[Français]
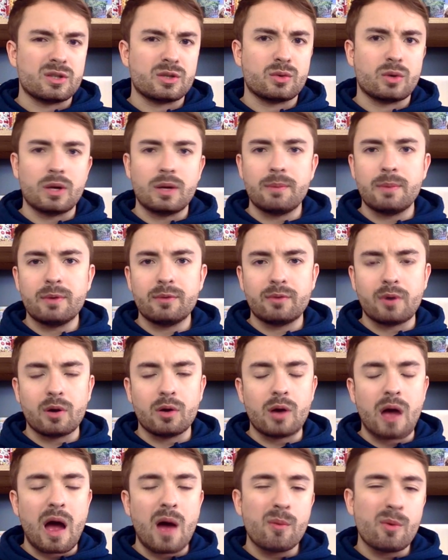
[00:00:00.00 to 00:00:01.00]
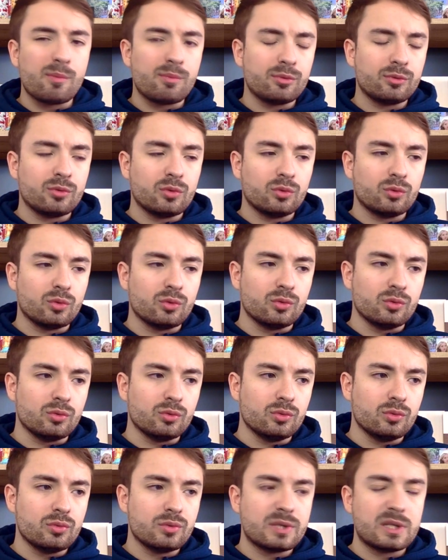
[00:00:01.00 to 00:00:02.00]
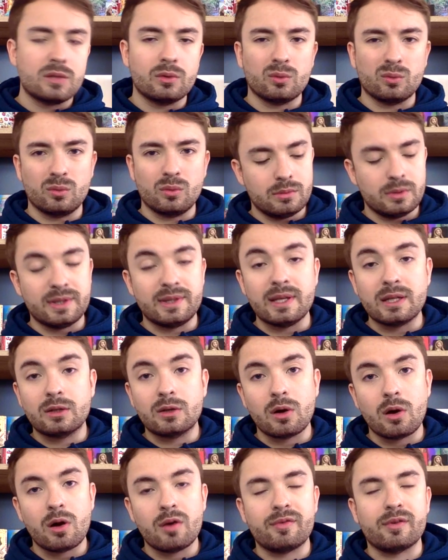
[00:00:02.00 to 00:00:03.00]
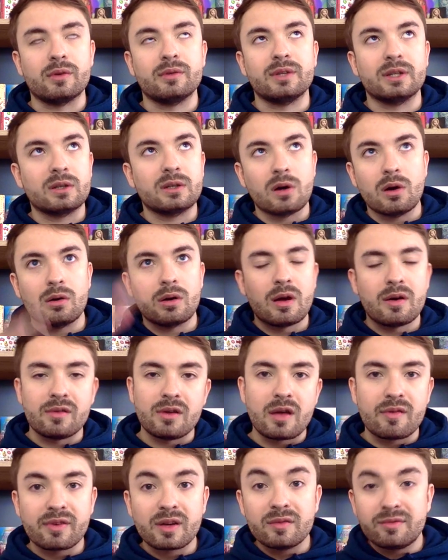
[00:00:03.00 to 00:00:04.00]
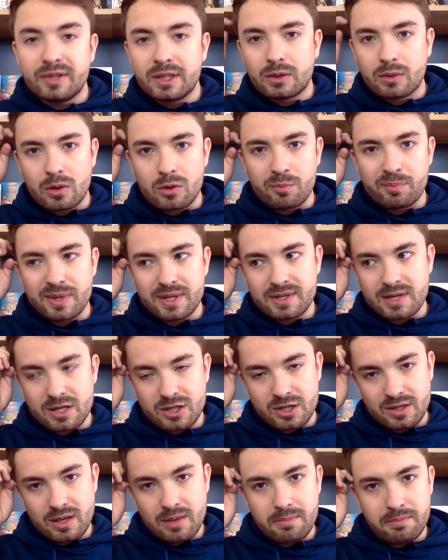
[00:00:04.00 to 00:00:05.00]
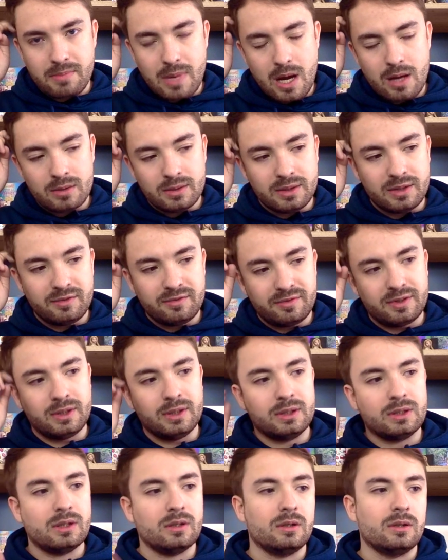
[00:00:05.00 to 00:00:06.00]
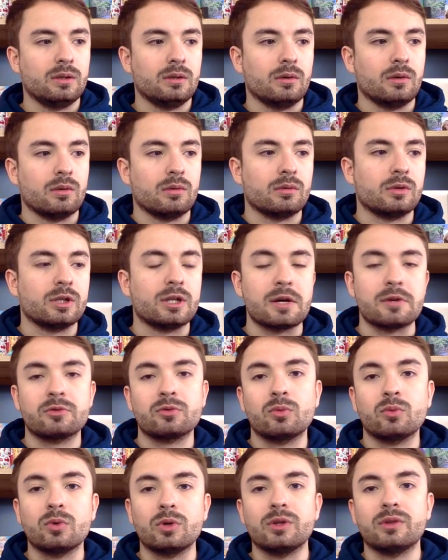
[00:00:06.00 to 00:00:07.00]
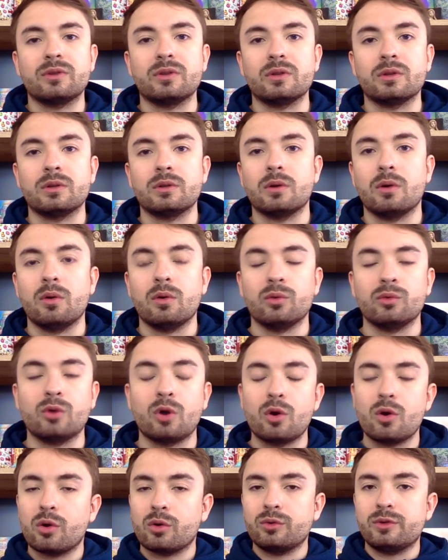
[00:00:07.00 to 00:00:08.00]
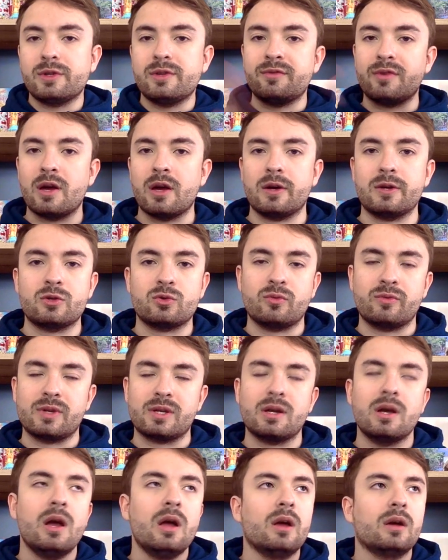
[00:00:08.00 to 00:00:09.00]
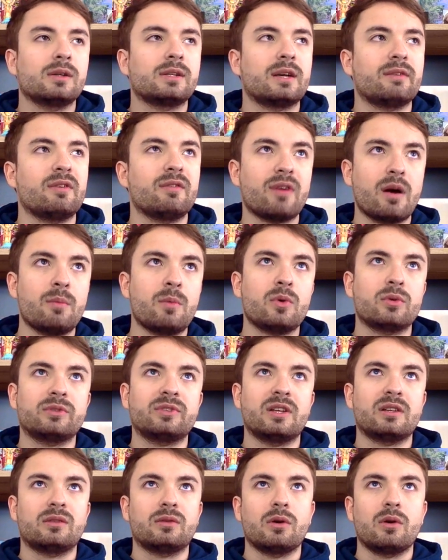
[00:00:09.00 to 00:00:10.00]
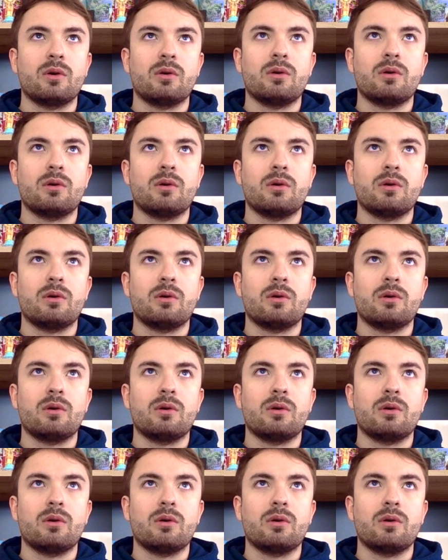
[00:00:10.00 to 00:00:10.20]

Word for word: j'aurais aimé voir un peu plus de tenue, sinon les décors, enfin le décor, la, vraie vie, quoi, le paysage était magnifique et euh, les garçons étaient dans leur univers et je trouvais qu'il y avait vraiment cette,